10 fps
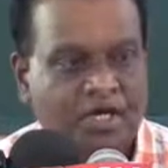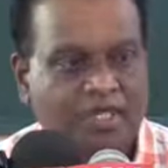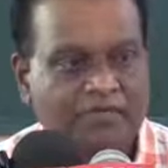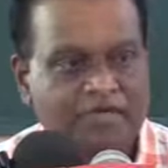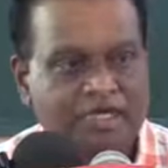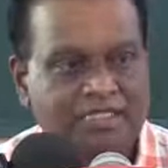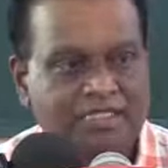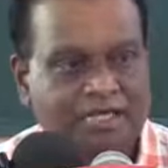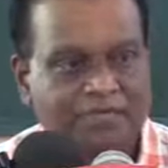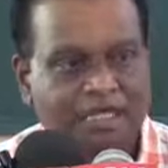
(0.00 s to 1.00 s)
அதை விட அந்த
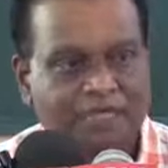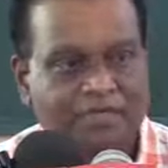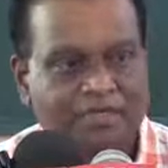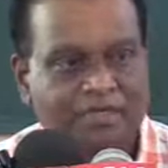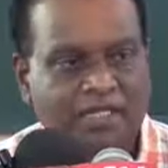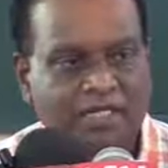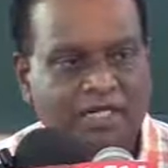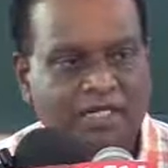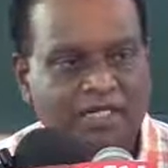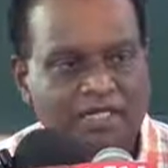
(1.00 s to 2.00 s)
சேவைகளை
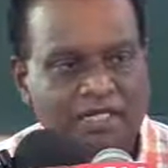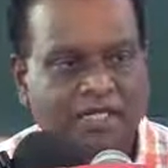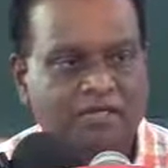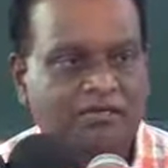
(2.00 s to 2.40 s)
பெறுவதற்கான நிதி